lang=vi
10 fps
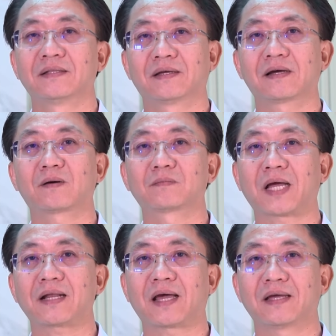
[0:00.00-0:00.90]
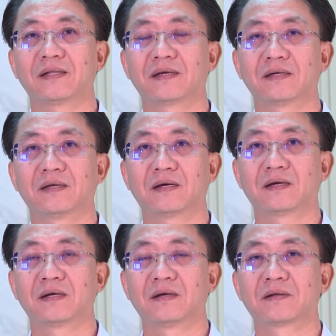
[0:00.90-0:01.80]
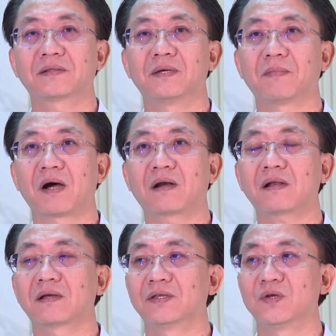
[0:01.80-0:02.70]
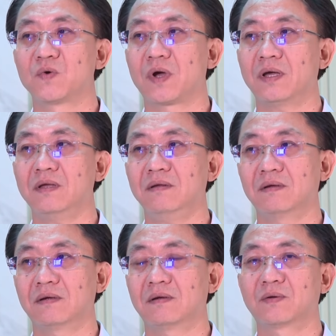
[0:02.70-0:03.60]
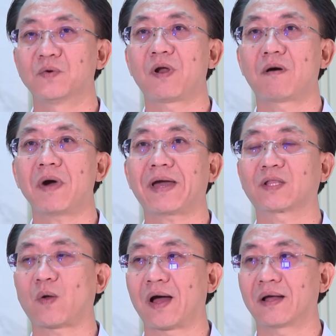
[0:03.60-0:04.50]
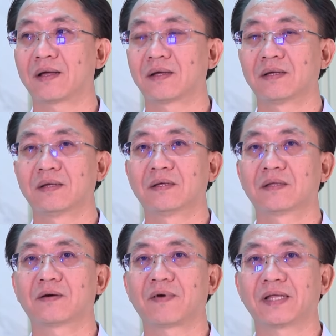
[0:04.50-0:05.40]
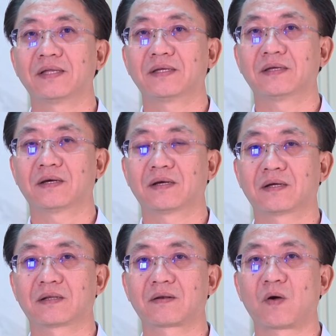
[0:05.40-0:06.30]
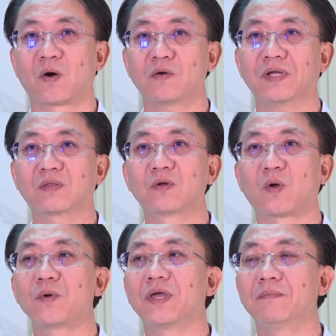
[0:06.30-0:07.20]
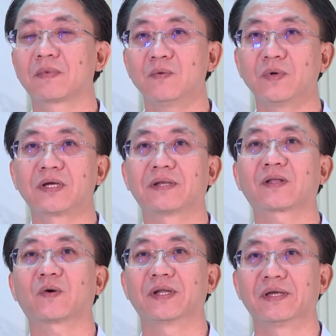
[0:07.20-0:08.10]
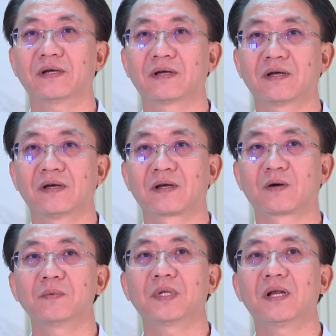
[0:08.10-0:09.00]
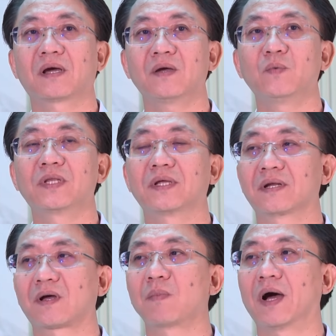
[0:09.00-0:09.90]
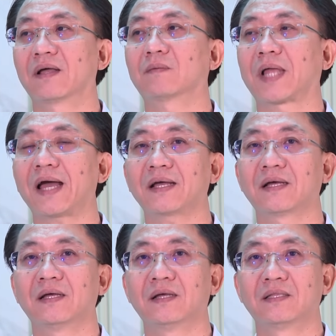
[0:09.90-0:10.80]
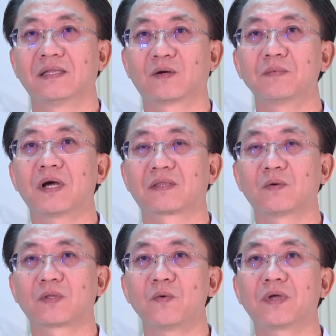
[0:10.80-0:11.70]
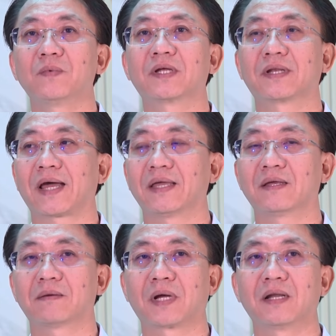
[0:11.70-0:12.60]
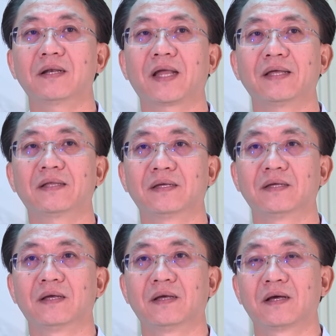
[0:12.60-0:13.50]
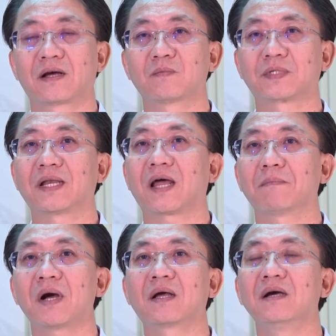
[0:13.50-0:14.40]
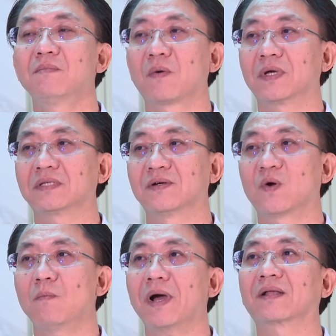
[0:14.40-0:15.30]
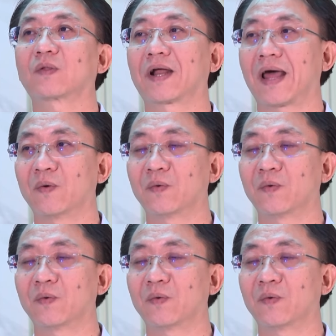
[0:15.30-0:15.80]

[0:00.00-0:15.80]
thì cái công tác này thì à, nó tiềm ẩn rất là nhiều cái ờ, rủi ro mất an toàn do vậy thì à, đòi hỏi phải tuân thủ nghiêm cái quy trình an toàn điện cũng như là cái quy trình công nghệ công tác thì cũng nhờ tuân thủ nghiêm quy trình này mà đến nay thì không xảy ra bất cứ một cái sự cố mất an toàn nào.